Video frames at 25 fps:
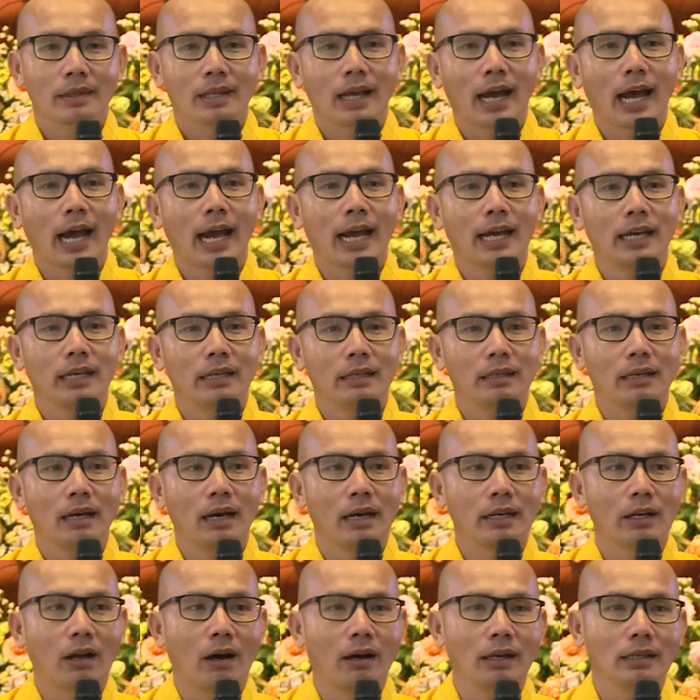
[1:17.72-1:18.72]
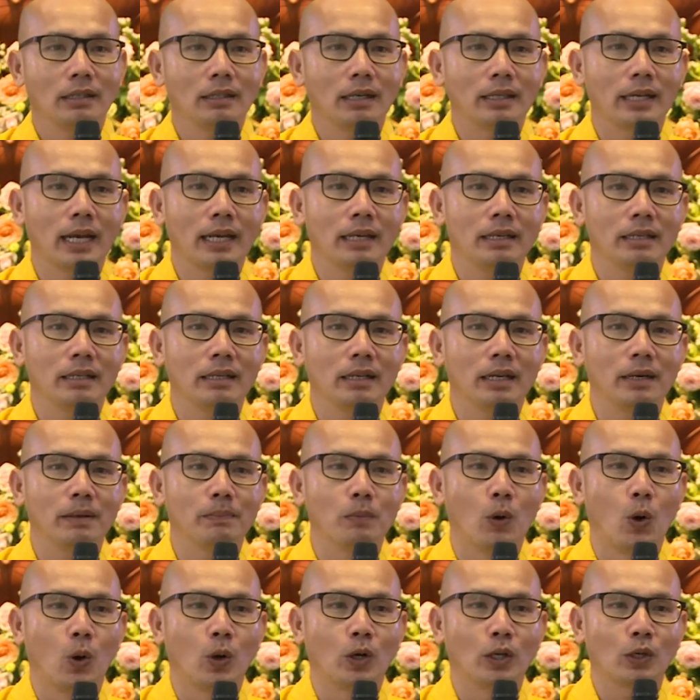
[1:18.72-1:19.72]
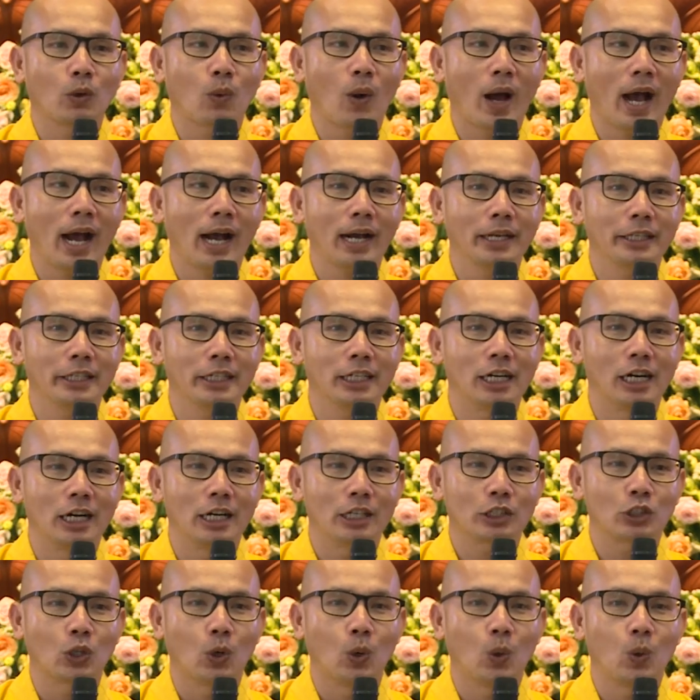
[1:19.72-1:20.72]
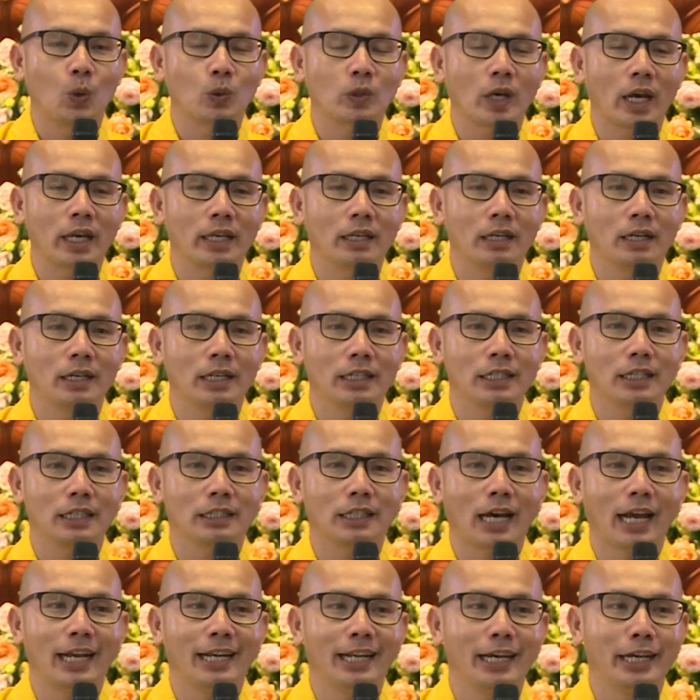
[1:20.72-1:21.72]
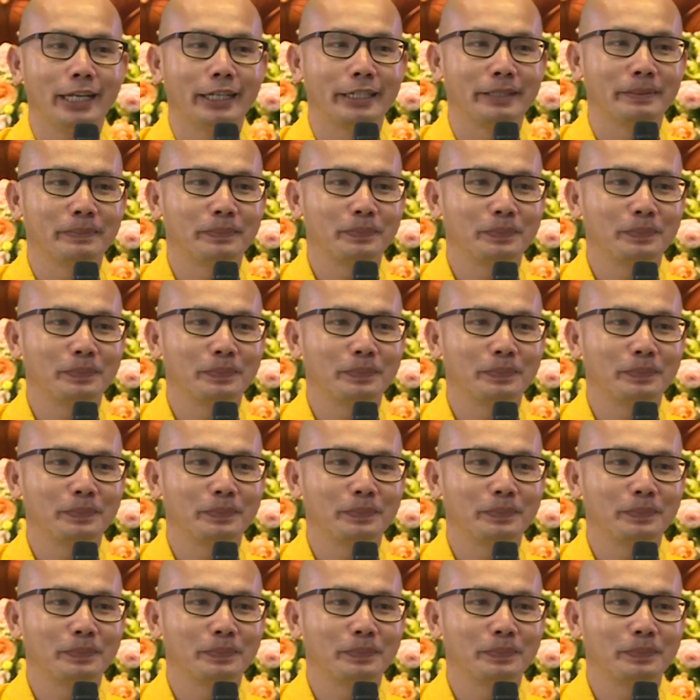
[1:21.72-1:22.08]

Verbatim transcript: Ai nói ở đây buồn quá như ở tù thầy ơi đưa tay lên.